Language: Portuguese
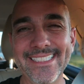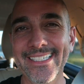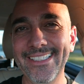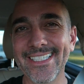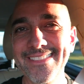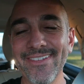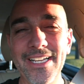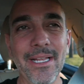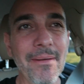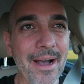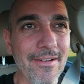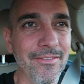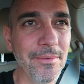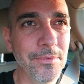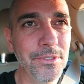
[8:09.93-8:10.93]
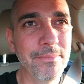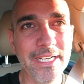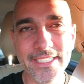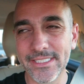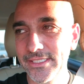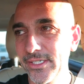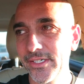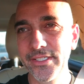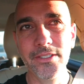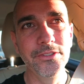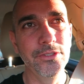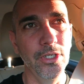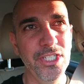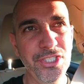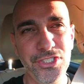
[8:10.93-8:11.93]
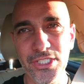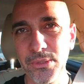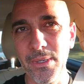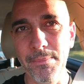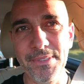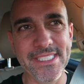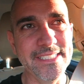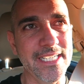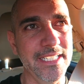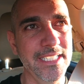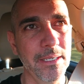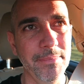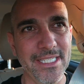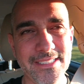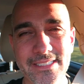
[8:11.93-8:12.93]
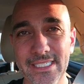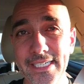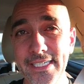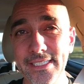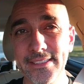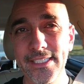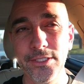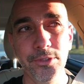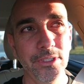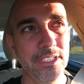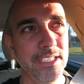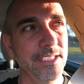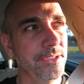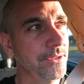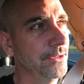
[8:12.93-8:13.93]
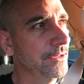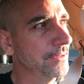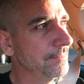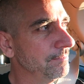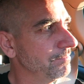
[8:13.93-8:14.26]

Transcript: Então nós falamos, ah, vamos no McDonald's. A gente ia numa pizzaria brasileira que tem em Orlando,